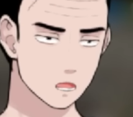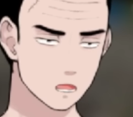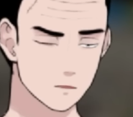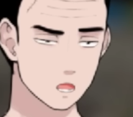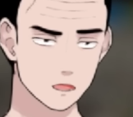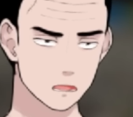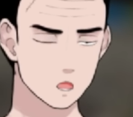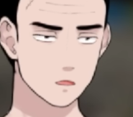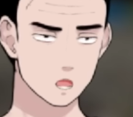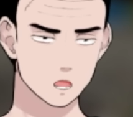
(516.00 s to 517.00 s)
で、あるい
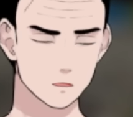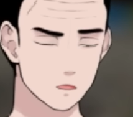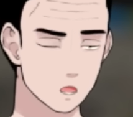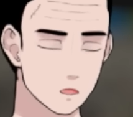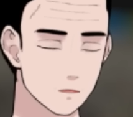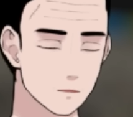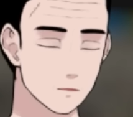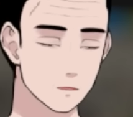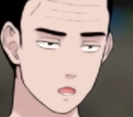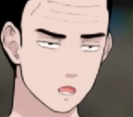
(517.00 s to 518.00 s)
はそういう
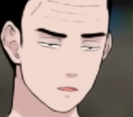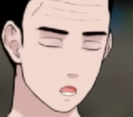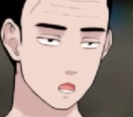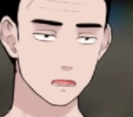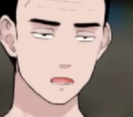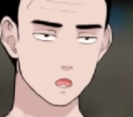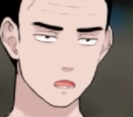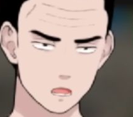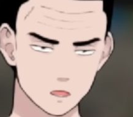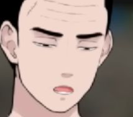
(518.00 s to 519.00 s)
動画を撮っ
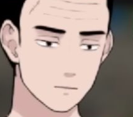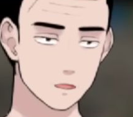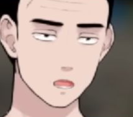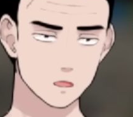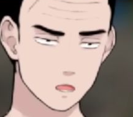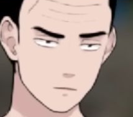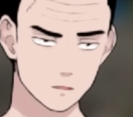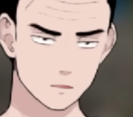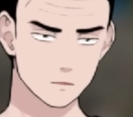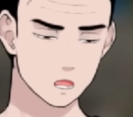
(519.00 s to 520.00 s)
て売りさばくって。
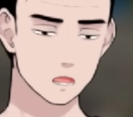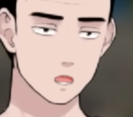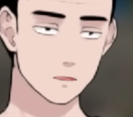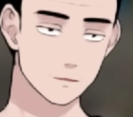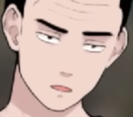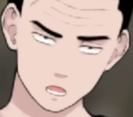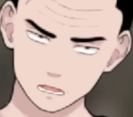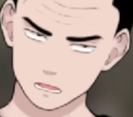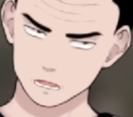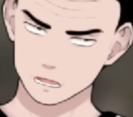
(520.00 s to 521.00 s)
う
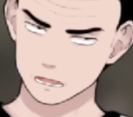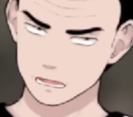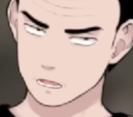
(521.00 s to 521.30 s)
ん